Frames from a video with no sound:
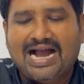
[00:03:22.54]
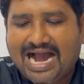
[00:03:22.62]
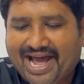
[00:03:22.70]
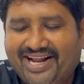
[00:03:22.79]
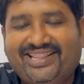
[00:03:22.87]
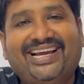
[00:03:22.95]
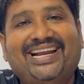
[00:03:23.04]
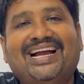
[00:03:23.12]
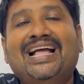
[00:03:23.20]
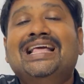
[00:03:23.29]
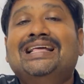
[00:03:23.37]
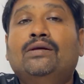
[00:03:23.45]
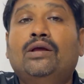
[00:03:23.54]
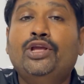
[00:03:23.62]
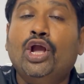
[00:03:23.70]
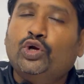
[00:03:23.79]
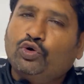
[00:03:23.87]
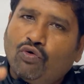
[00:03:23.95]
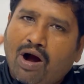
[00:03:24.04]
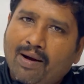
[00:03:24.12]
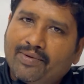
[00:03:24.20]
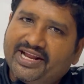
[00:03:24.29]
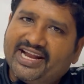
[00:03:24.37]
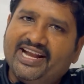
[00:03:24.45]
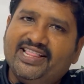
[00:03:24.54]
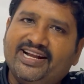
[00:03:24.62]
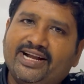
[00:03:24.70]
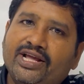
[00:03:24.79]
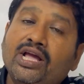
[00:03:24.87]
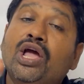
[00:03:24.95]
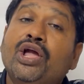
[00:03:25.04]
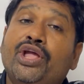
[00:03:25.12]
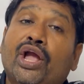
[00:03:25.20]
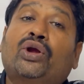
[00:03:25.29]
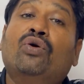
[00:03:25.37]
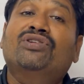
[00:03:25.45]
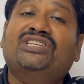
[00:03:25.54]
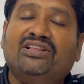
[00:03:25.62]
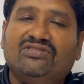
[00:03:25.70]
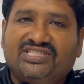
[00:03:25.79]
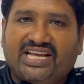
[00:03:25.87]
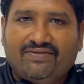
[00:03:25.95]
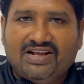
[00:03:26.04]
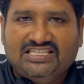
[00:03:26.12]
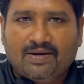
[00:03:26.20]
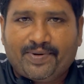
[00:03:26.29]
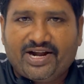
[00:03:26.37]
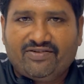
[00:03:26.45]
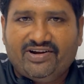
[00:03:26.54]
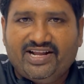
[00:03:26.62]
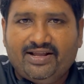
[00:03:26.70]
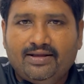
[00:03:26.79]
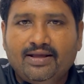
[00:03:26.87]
అనైతే కనుక ఎక్కువ నేను అనేది ఏంటంటే ఎక్కువ శాతం సర్వేలు చెప్పినటువంటి